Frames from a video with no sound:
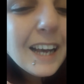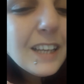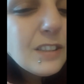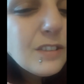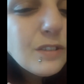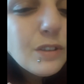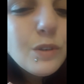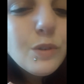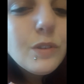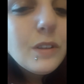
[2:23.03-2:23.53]

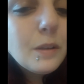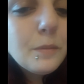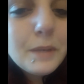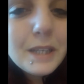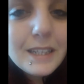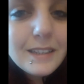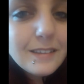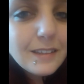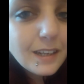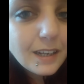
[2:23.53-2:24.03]

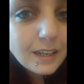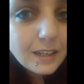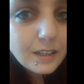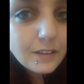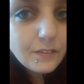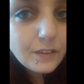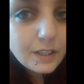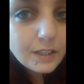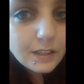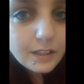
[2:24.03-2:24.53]
assolutamente la
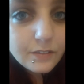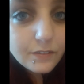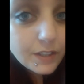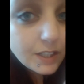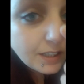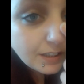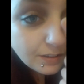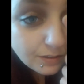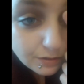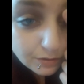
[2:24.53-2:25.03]
nevita. li
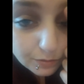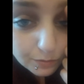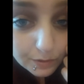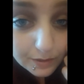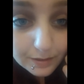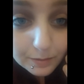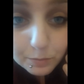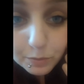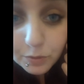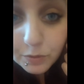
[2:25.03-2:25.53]
vedete, io sono
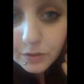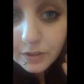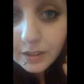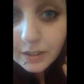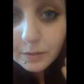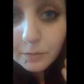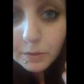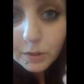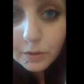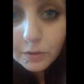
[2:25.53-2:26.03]
quasi
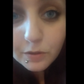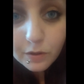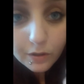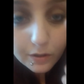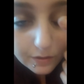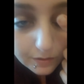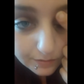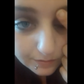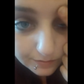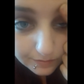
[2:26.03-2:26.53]
bionda di mio,
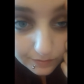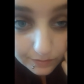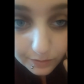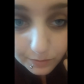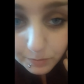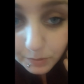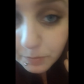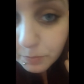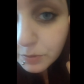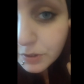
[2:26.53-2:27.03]
oh,
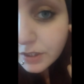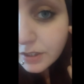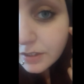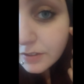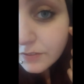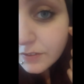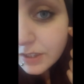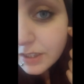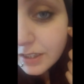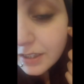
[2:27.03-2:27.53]
come
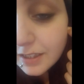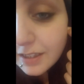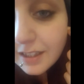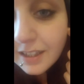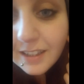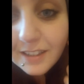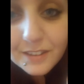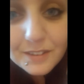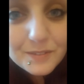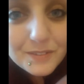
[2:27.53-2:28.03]
potete vedere
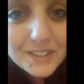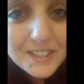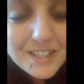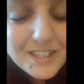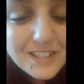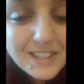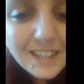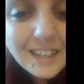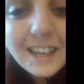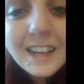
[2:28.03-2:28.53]
dalle
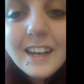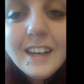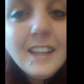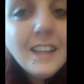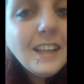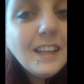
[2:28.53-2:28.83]
sopracciglia,